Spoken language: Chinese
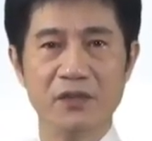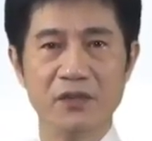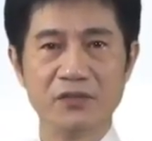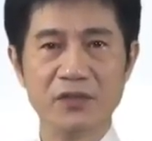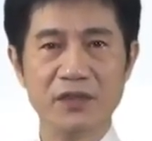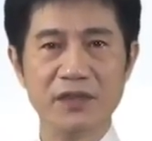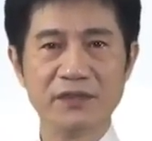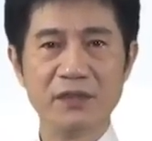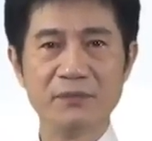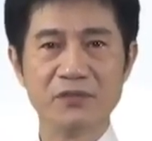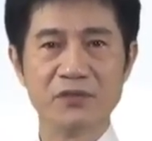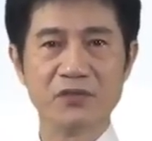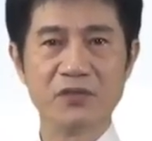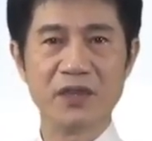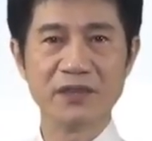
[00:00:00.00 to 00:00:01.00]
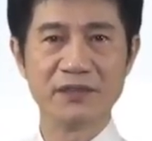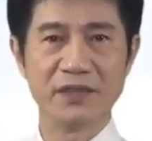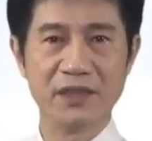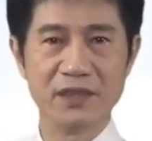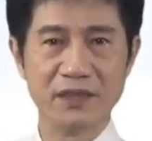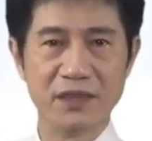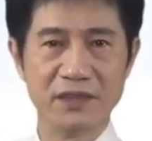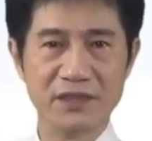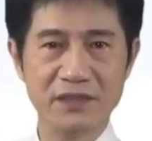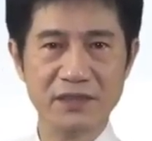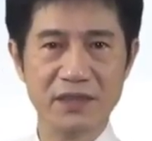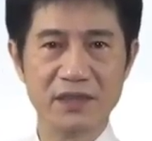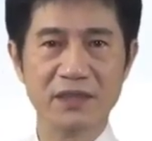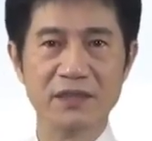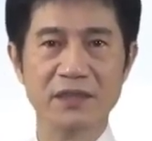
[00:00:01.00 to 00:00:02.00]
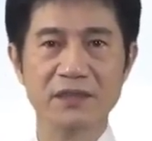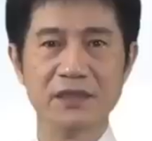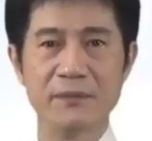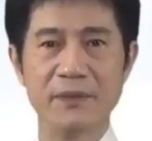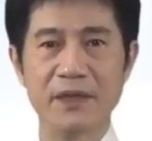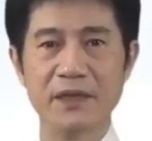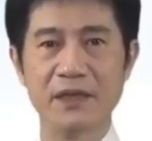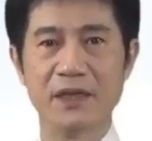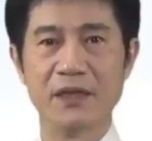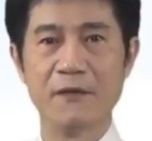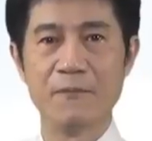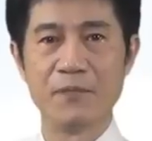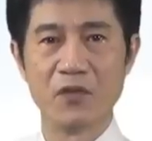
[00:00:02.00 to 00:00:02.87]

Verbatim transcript: 所以呢，在我们说 s 十 t 二的进阶课程这边呢，